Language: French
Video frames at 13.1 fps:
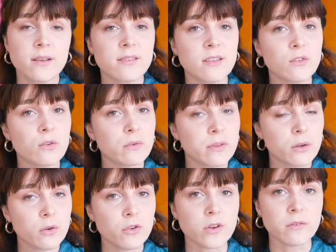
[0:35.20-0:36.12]
C'est une
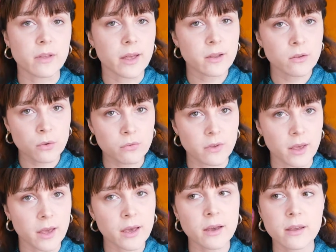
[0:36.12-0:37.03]
vidéo que j'avais hâte de
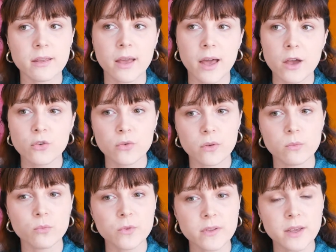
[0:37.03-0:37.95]
faire car je vais
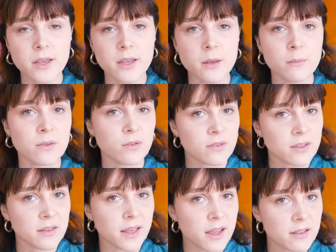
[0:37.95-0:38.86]
montrer mes
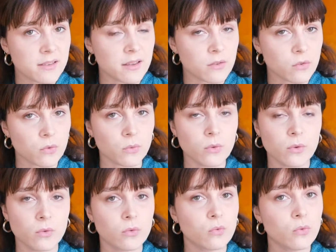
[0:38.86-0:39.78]
anciennes réalisations,
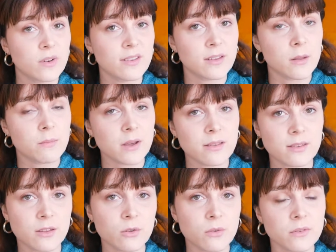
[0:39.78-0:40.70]
donc toutes les années
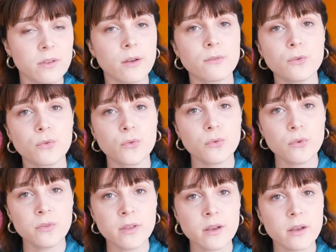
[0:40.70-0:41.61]
précédentes avant de
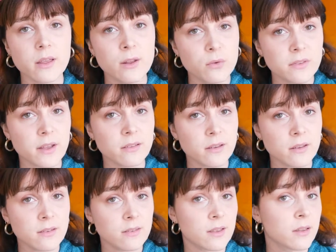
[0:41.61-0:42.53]
devenir
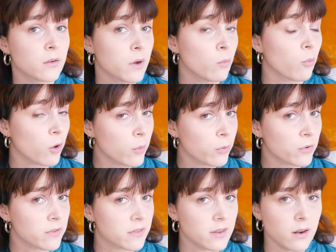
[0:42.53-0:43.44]
illustratrice et d'avoir mon propre
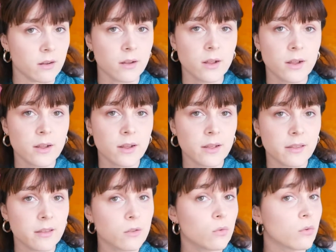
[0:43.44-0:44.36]
style,
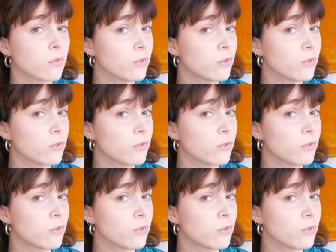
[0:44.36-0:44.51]
qui est donc